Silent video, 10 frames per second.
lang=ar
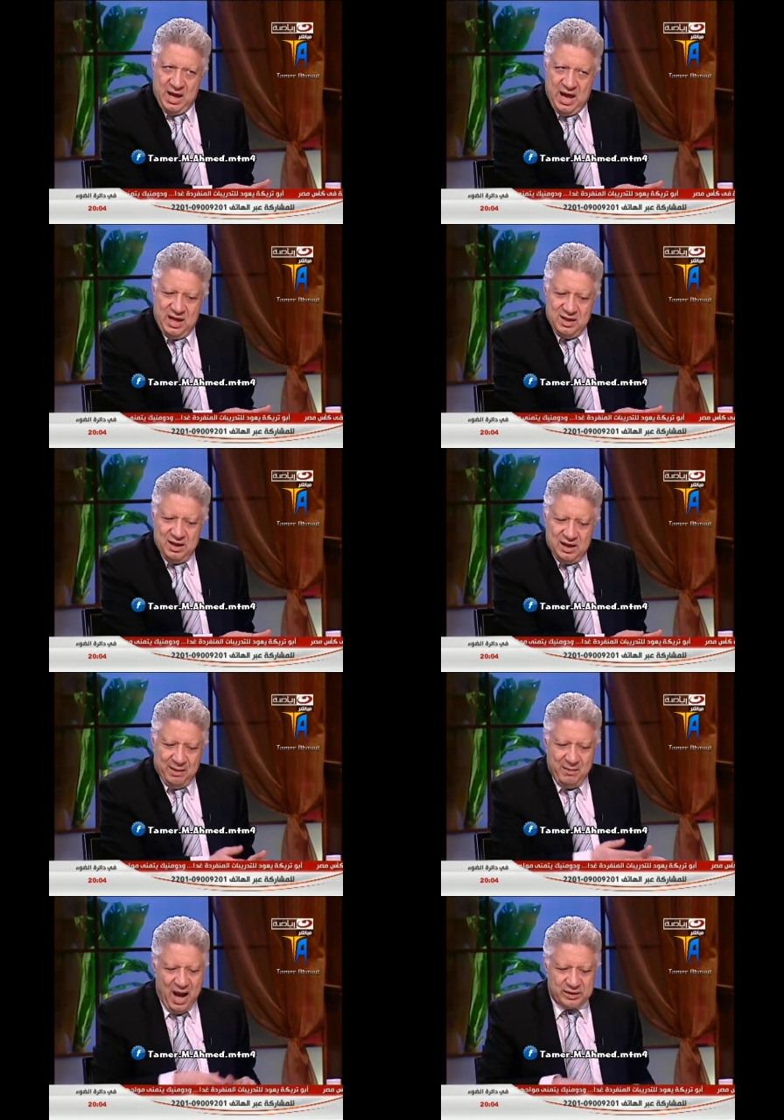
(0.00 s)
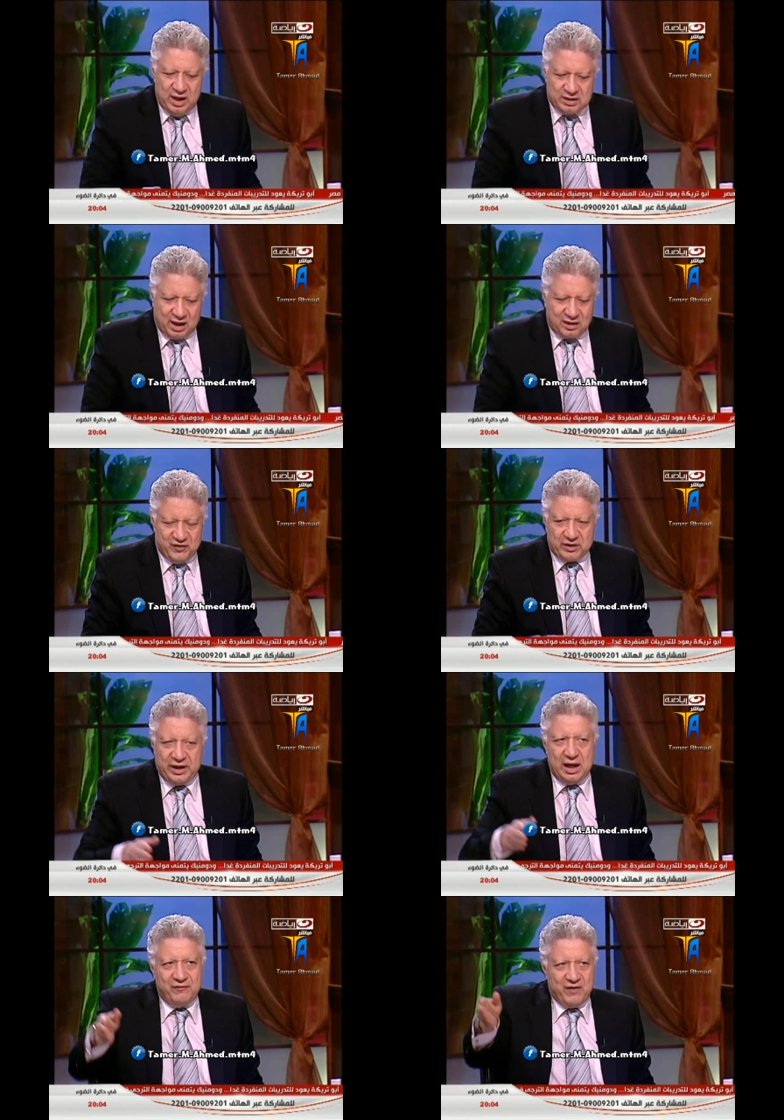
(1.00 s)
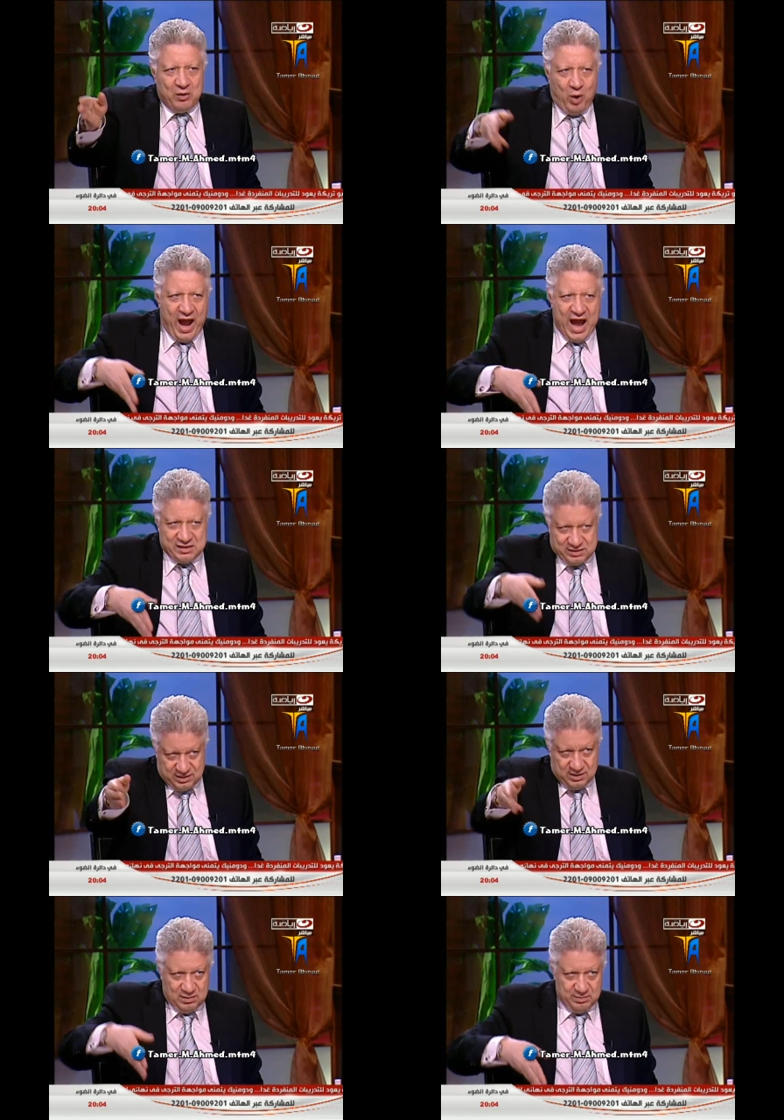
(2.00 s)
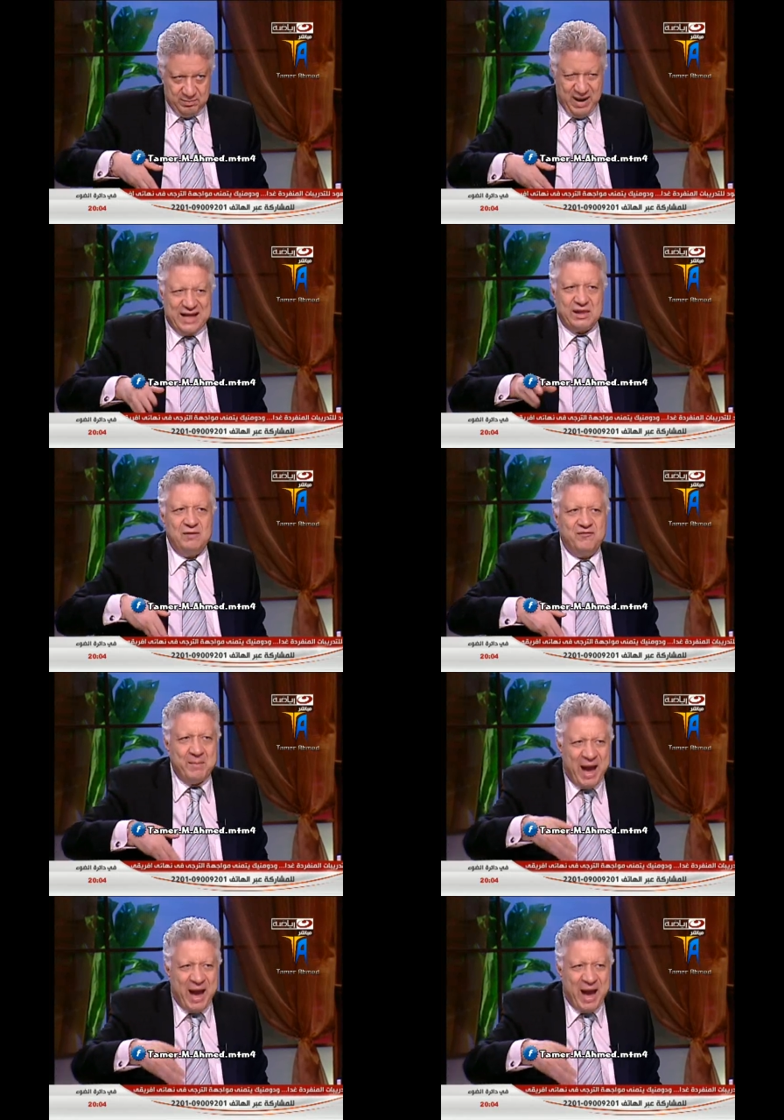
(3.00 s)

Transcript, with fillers: ها لما حضرتك في طريق الواحات بعد الف...